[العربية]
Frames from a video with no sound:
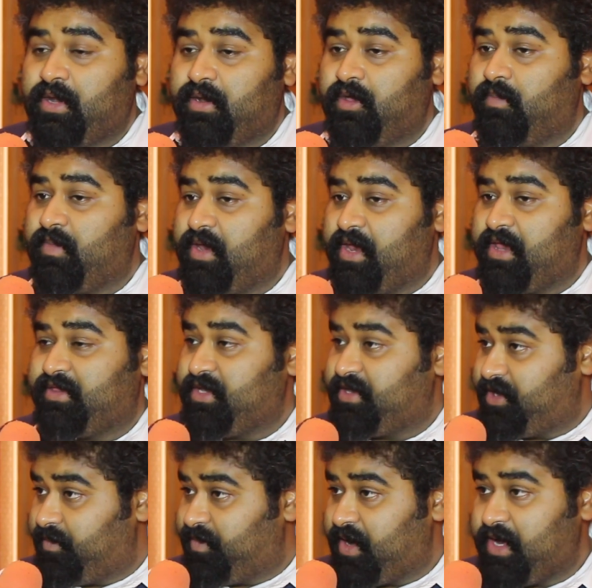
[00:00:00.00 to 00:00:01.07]
نعمل على
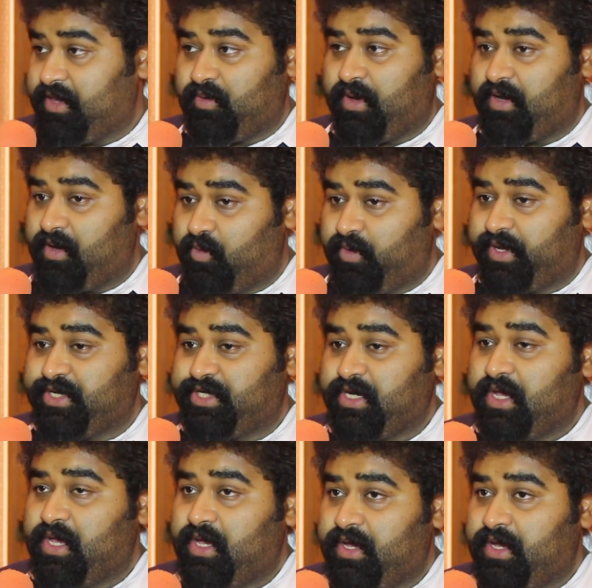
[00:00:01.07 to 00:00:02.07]
التدريبات وعلى الورش